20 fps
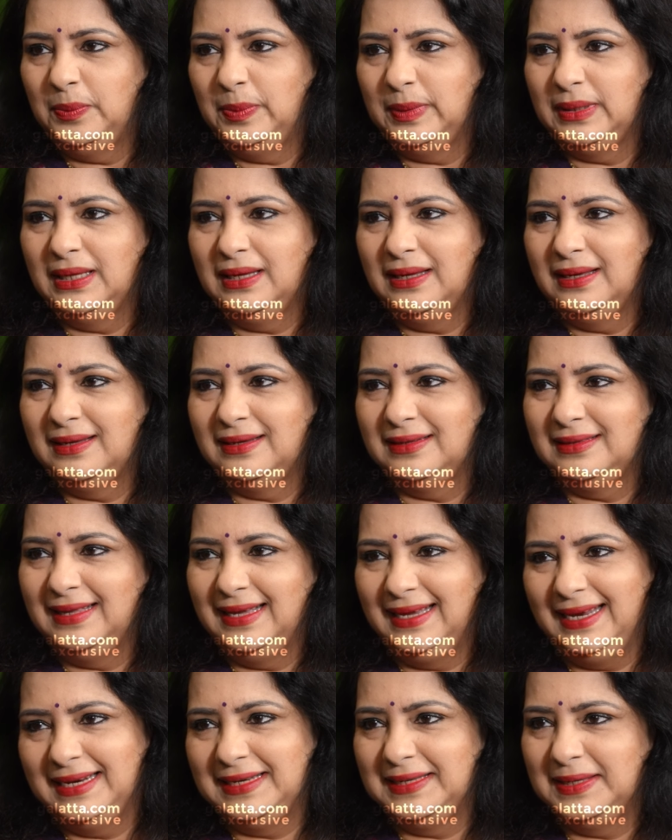அப்பதான்
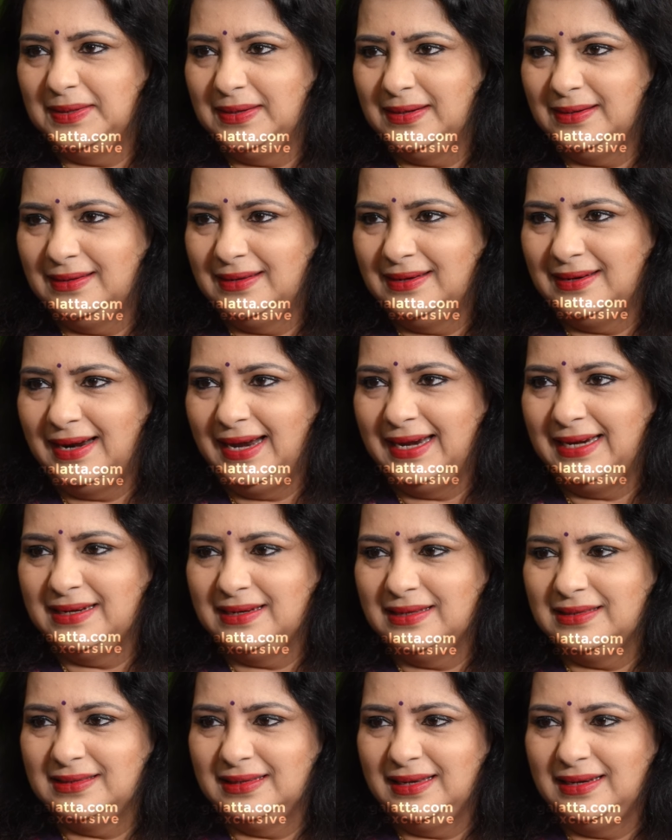தே கெட் த
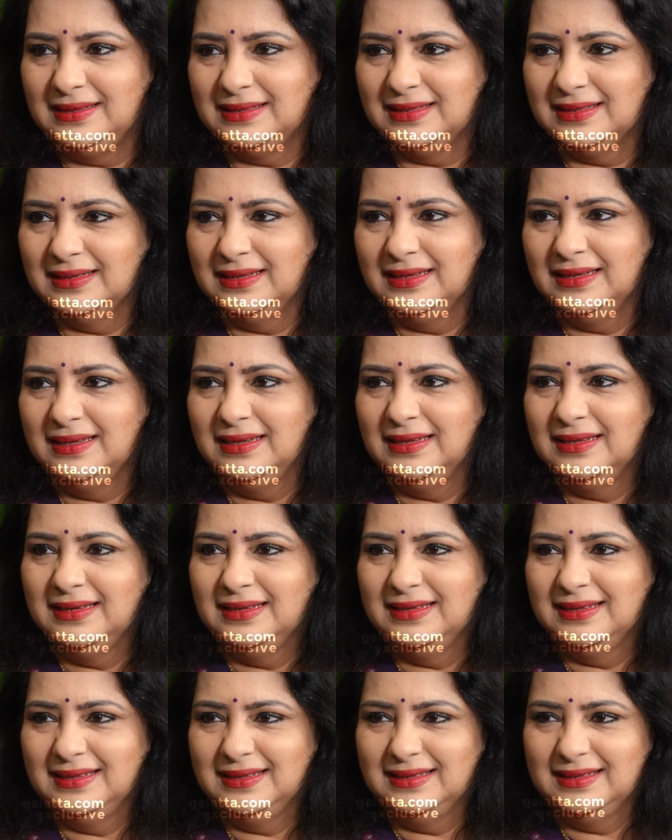ரைட் ரிசல்ட்
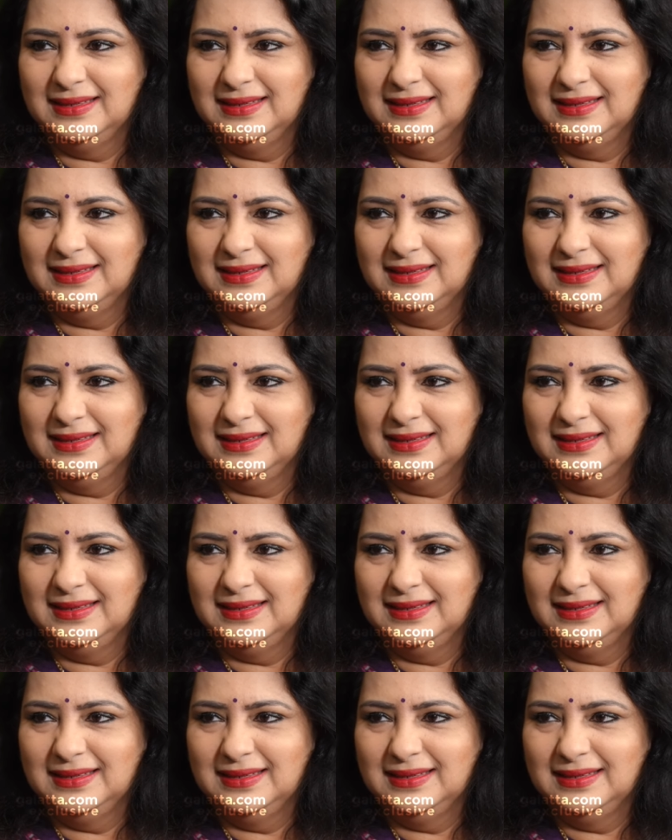ஓகே